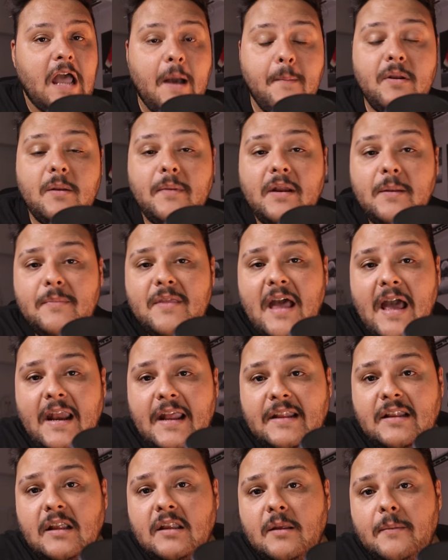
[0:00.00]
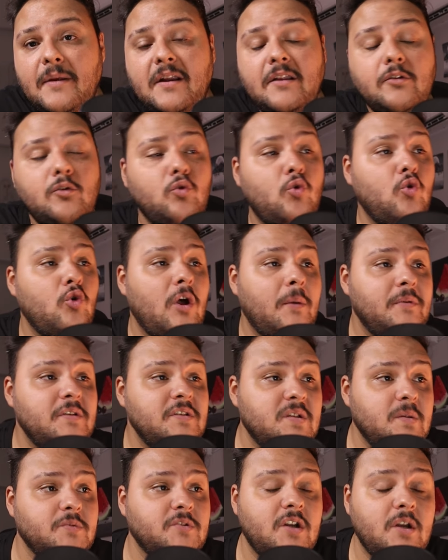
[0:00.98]
قبل ما نبدا حلقتنا اتمنى ان تكونوا عاملين
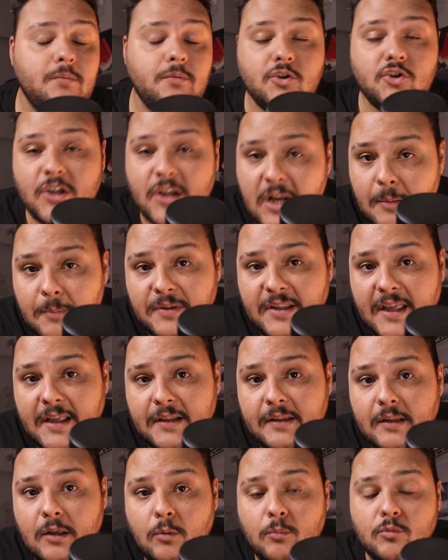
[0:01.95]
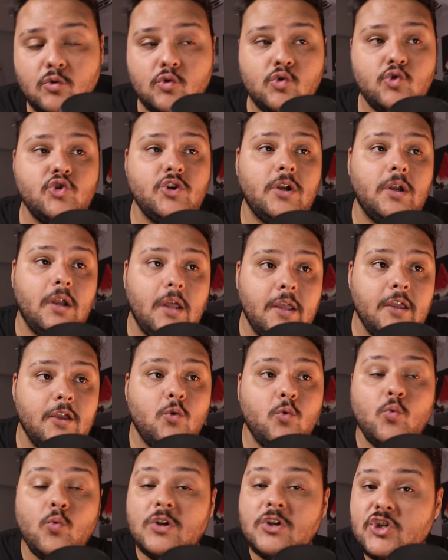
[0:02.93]
سبسكرايب للشانل بتاعتنا وما تنسوش اللايك
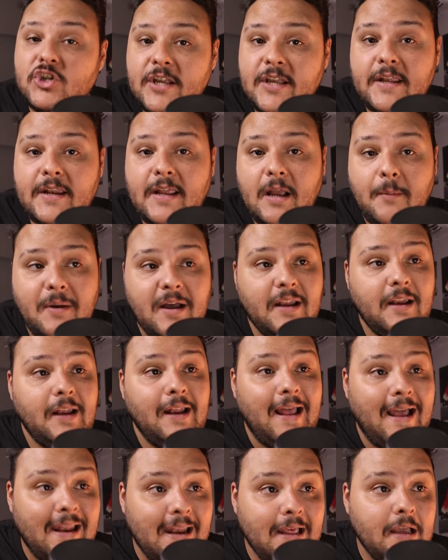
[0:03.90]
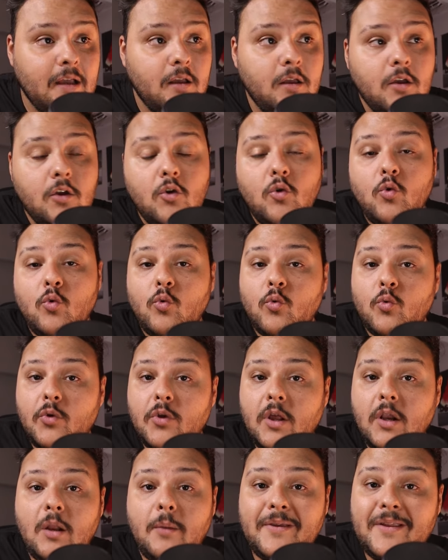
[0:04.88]
والشير يا جماعه للحلقه
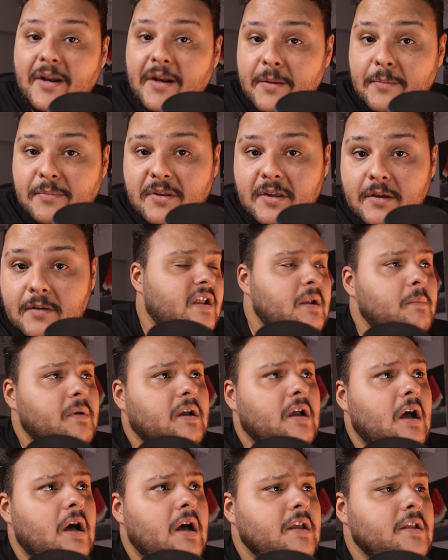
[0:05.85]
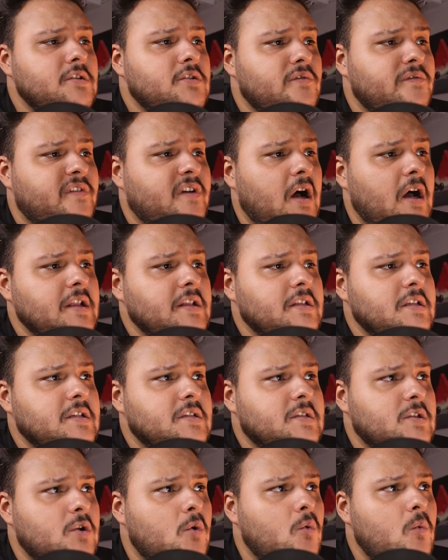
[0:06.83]
ويلا بينا نبدا فيلم كايندز اوف
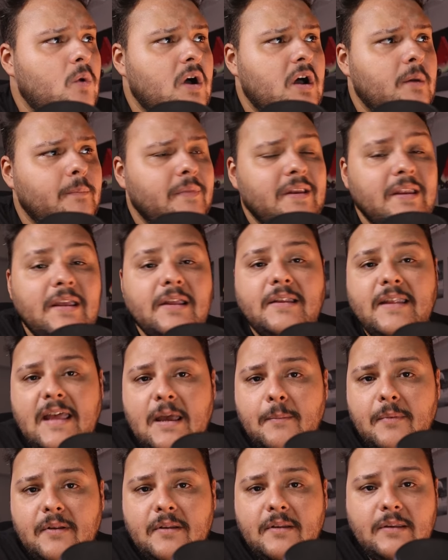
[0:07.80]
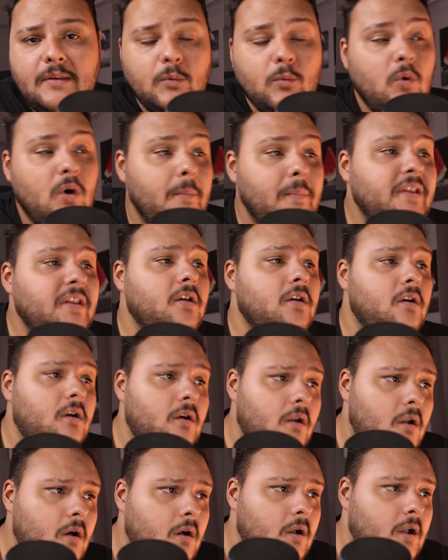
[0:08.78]
كايندنس هو من كتابه ومن
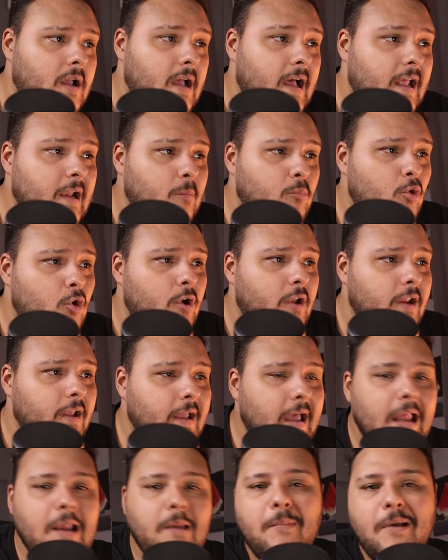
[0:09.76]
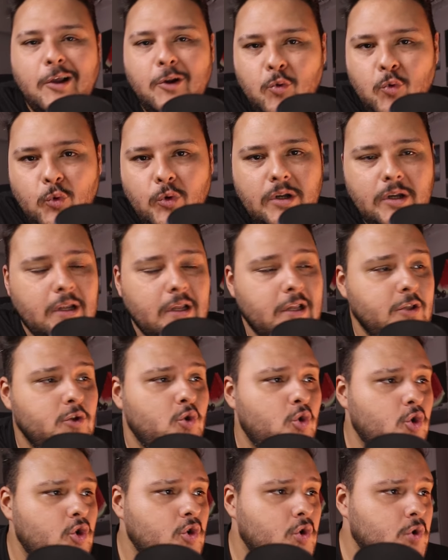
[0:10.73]
اخراج المخرج المجنون
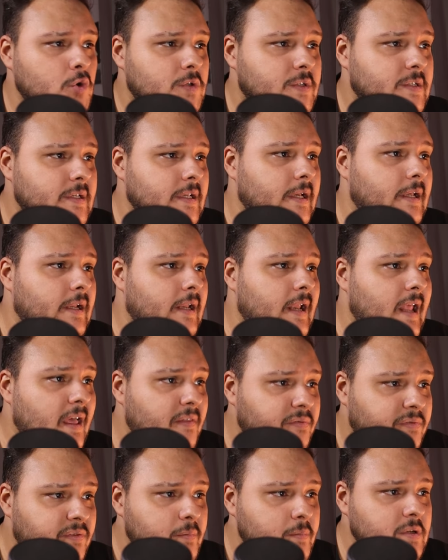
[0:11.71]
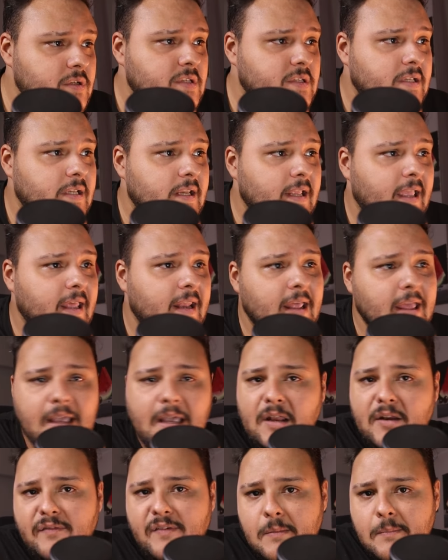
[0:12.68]
يورجوس لانثيموس اللي كان
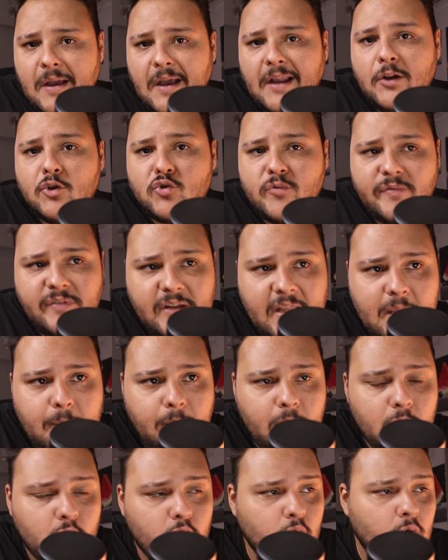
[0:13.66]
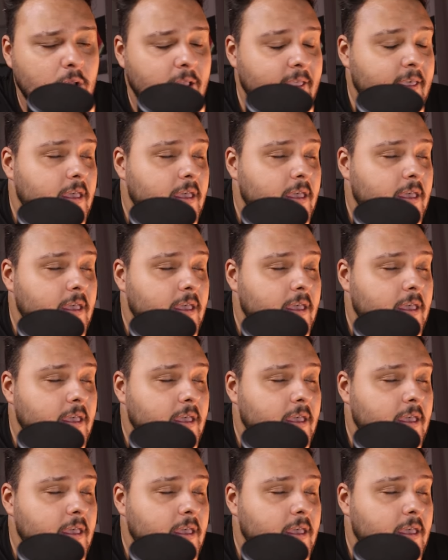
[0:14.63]
اخر فيلم احنا شفناه برضو